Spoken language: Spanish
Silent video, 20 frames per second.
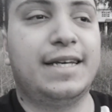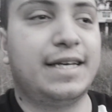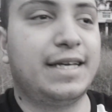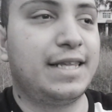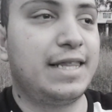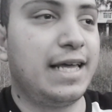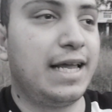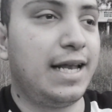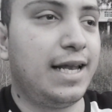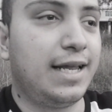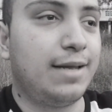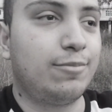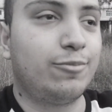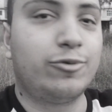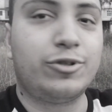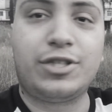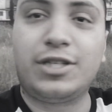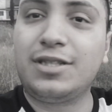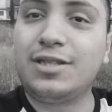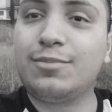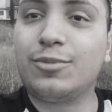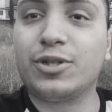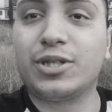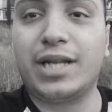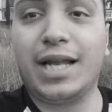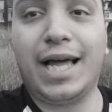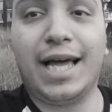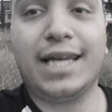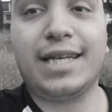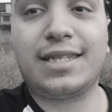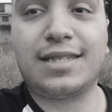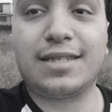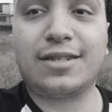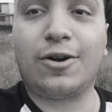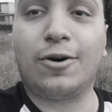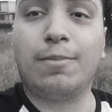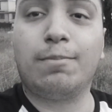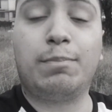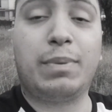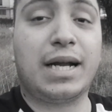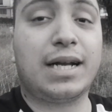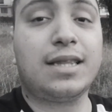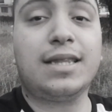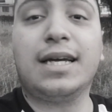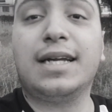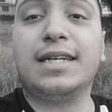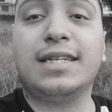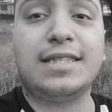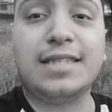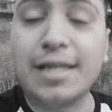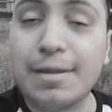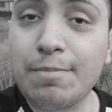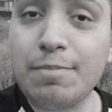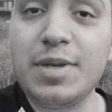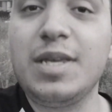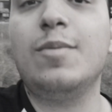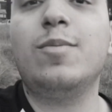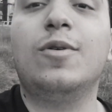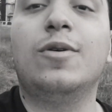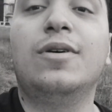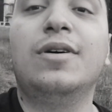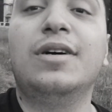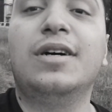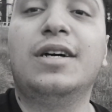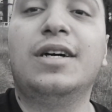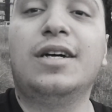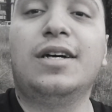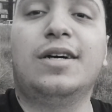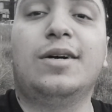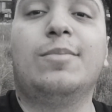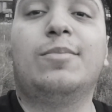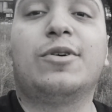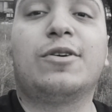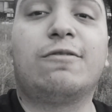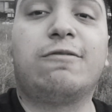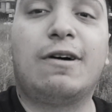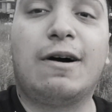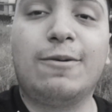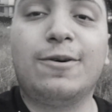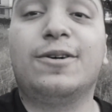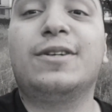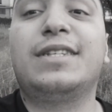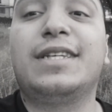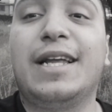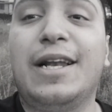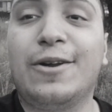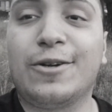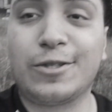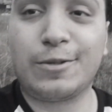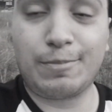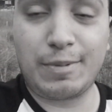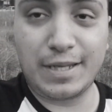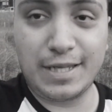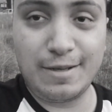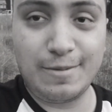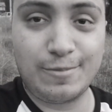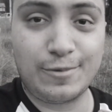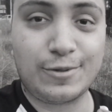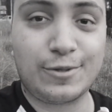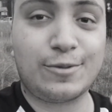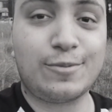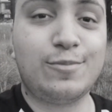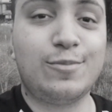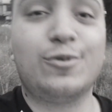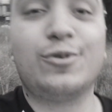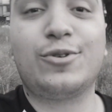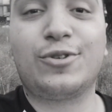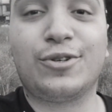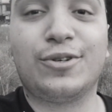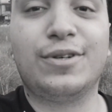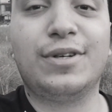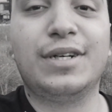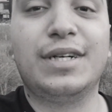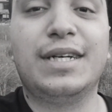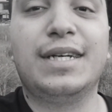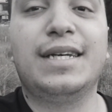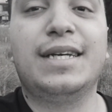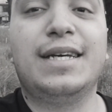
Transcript: Eh, denle muchísimos likes, compartan este en vivo, por favor, se los pedimos mucho